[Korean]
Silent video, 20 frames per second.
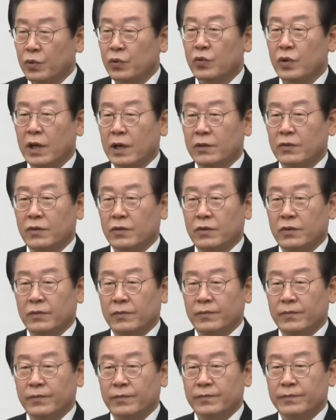
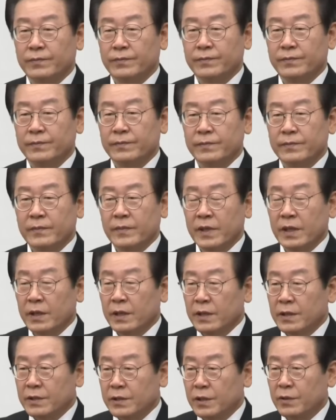보류하고
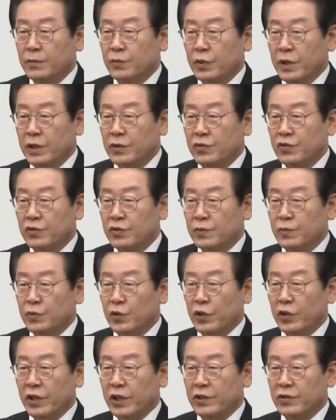정부의
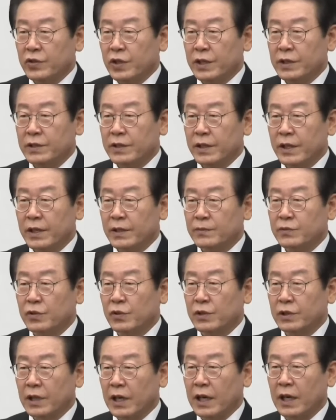수순들에게 최선의
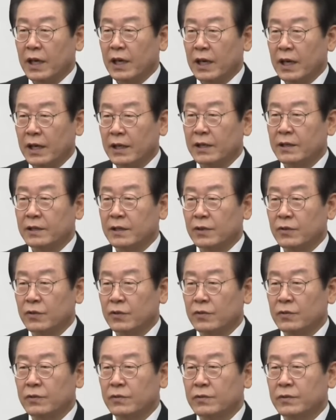협조를 다
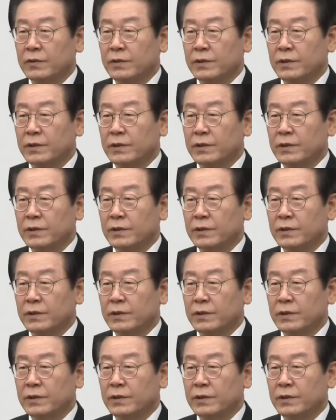하겠다고